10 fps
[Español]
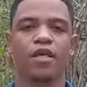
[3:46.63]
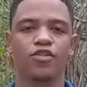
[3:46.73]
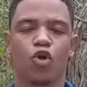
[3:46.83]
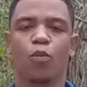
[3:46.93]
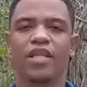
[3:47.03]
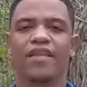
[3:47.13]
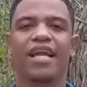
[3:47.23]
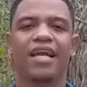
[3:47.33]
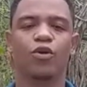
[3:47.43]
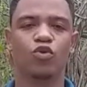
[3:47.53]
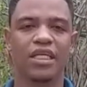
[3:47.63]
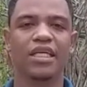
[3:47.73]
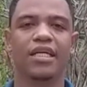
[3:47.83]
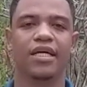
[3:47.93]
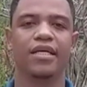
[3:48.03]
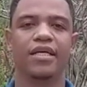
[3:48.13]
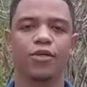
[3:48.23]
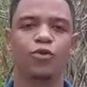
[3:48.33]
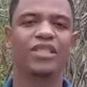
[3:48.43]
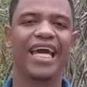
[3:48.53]
se olvide de las rutinas
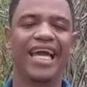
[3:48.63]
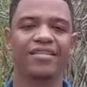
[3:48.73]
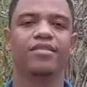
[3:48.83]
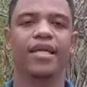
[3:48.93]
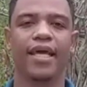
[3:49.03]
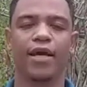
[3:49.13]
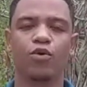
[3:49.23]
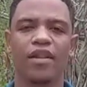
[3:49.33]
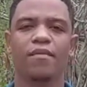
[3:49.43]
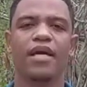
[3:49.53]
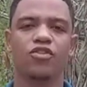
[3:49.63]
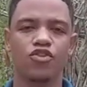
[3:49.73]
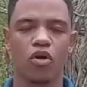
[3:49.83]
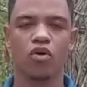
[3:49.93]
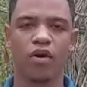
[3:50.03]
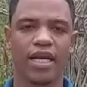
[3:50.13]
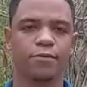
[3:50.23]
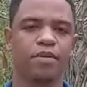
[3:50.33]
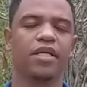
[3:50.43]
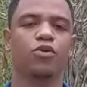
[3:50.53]
y usted entre en una dimensión con el
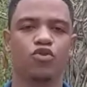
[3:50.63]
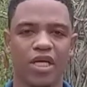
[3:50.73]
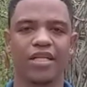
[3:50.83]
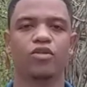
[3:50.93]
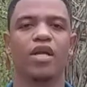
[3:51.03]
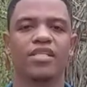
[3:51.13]
Espíritu Santo.